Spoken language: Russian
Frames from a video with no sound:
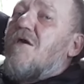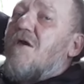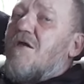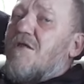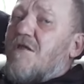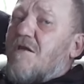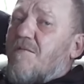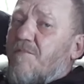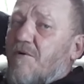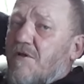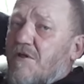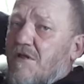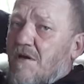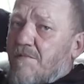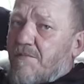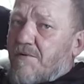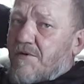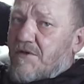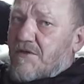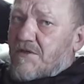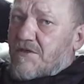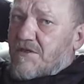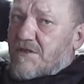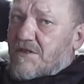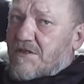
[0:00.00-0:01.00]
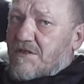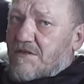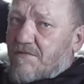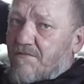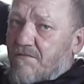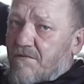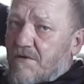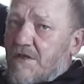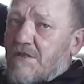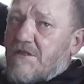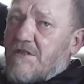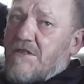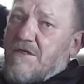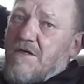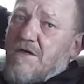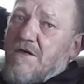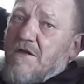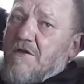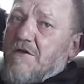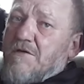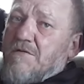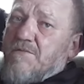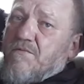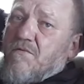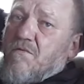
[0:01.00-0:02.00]
И это была бы светская
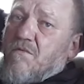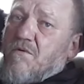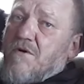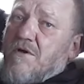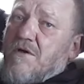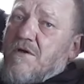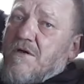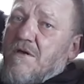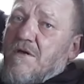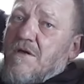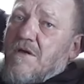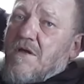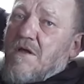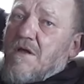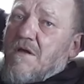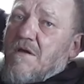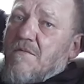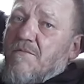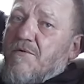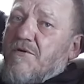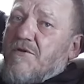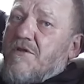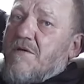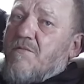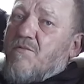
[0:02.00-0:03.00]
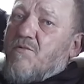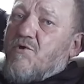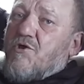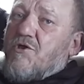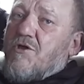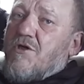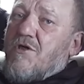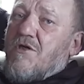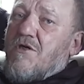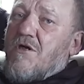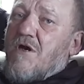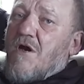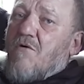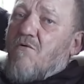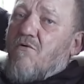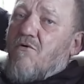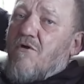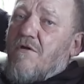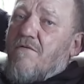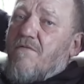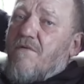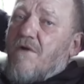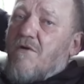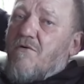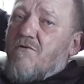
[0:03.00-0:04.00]
республика. Да. Потому что
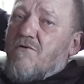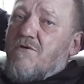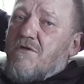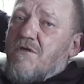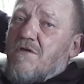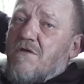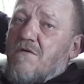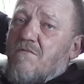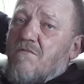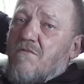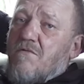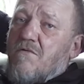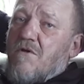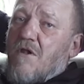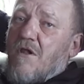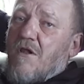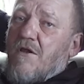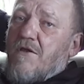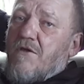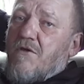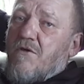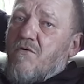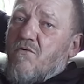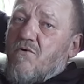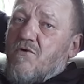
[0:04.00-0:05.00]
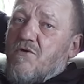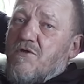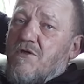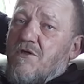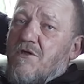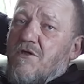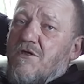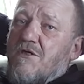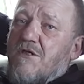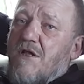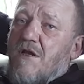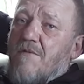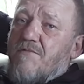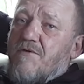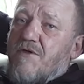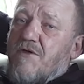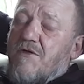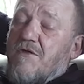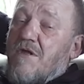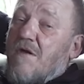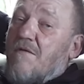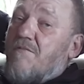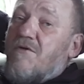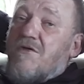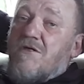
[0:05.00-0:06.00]
никакой революции религиозной, исламской
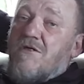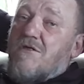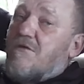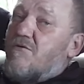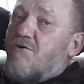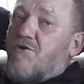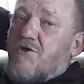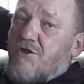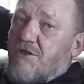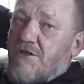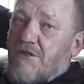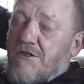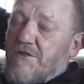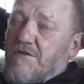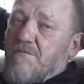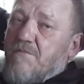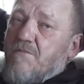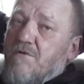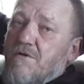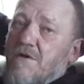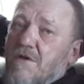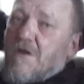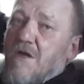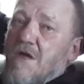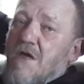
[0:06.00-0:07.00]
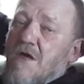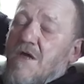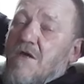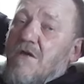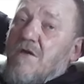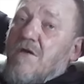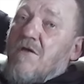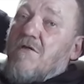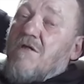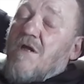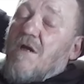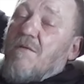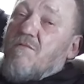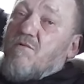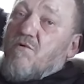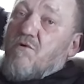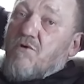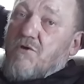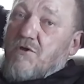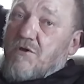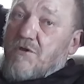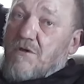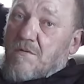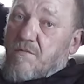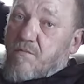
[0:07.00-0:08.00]
там не случилось бы. И там до
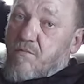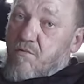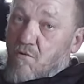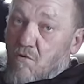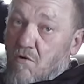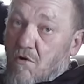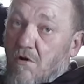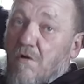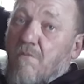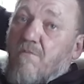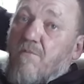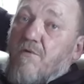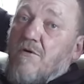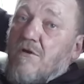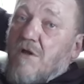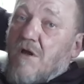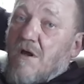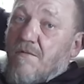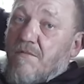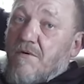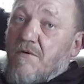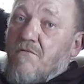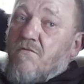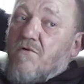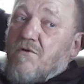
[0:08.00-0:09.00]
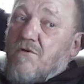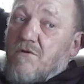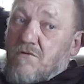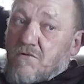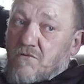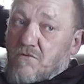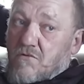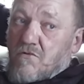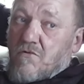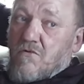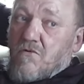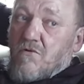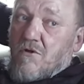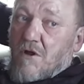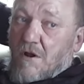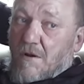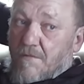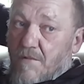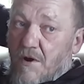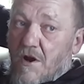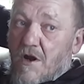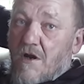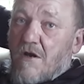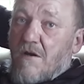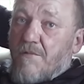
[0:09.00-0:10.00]
сих пор была бы вот э,
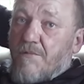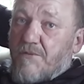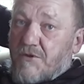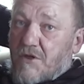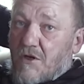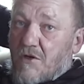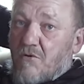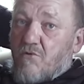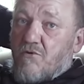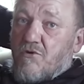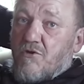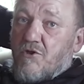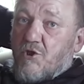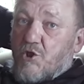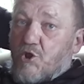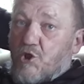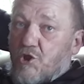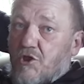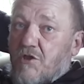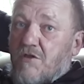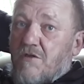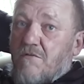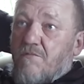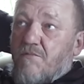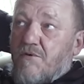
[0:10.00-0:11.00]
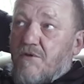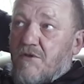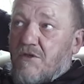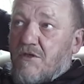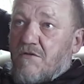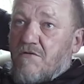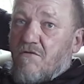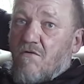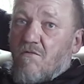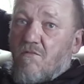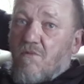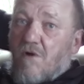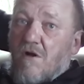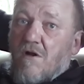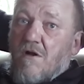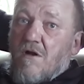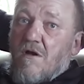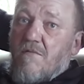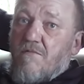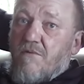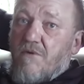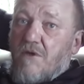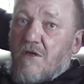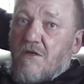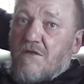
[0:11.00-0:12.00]
нормальная абсолютно жизнь без этого
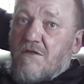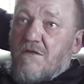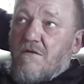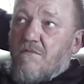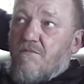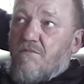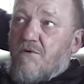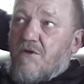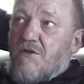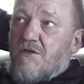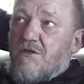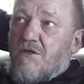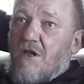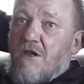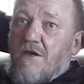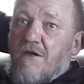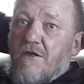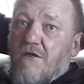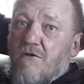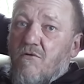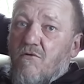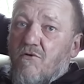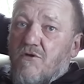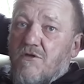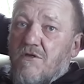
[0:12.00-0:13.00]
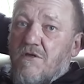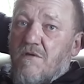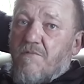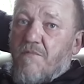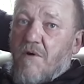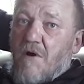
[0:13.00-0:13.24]
мракобесия, без религиозной